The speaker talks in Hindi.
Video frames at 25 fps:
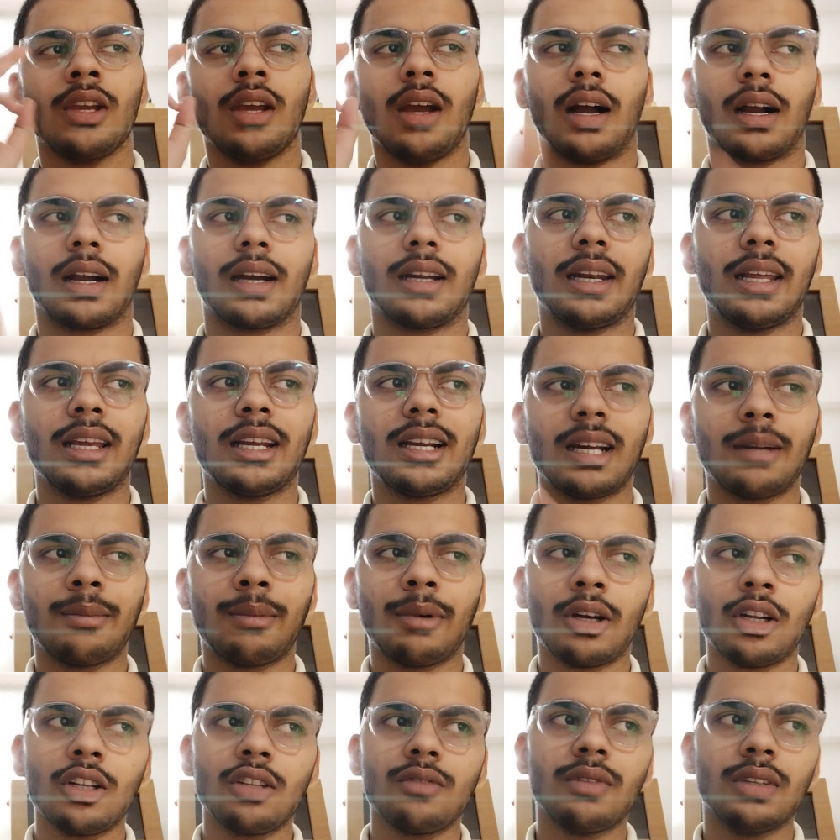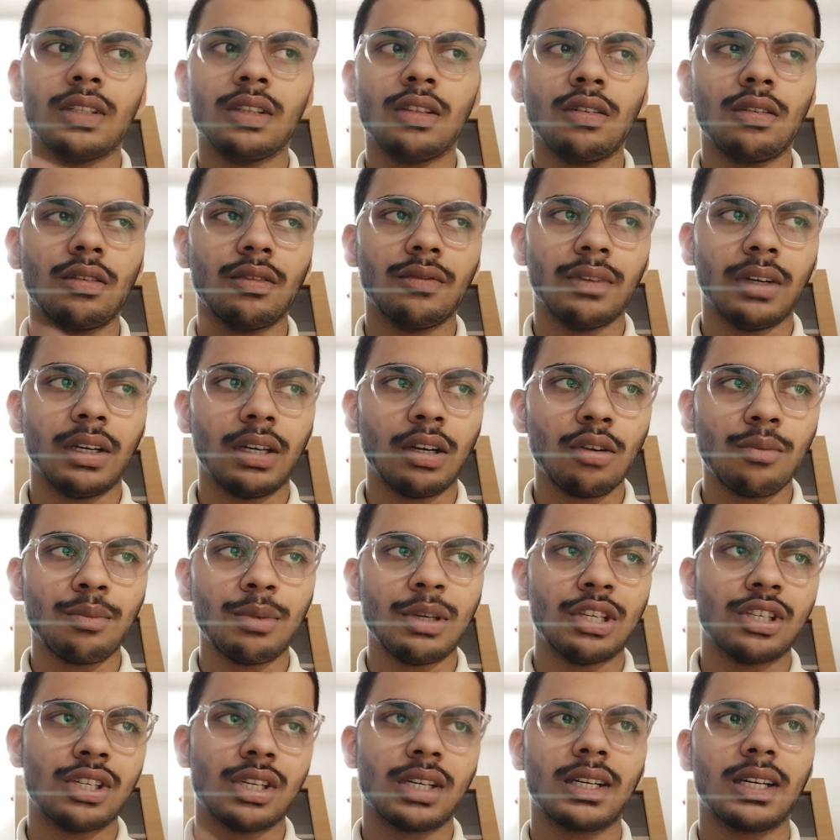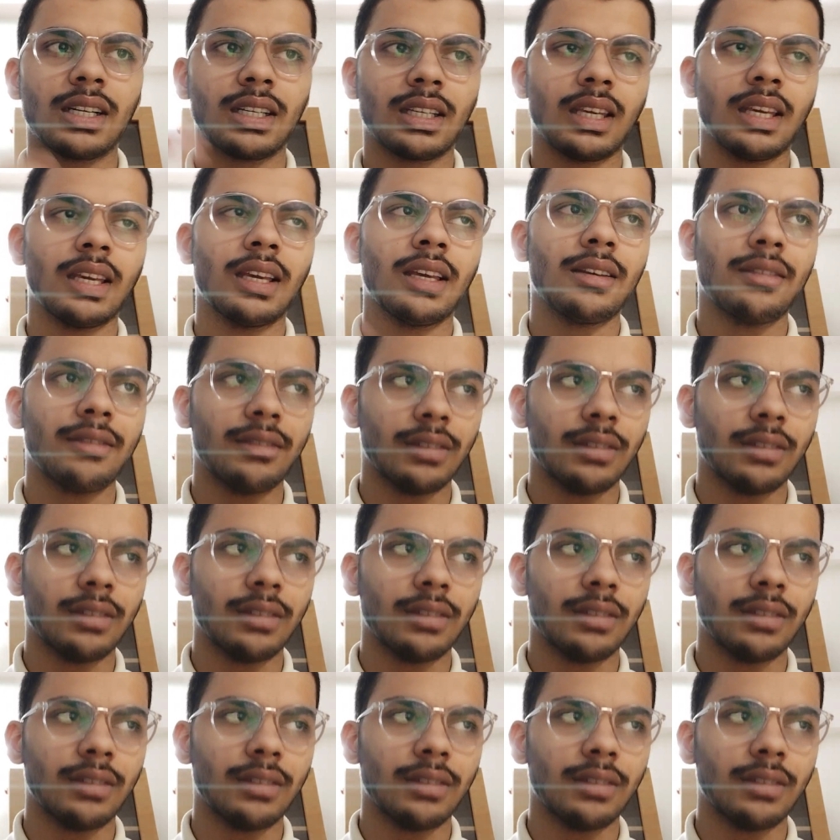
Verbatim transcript: अगर नहीं कर पा रहा तो वीडियो वीडियो पीछे करके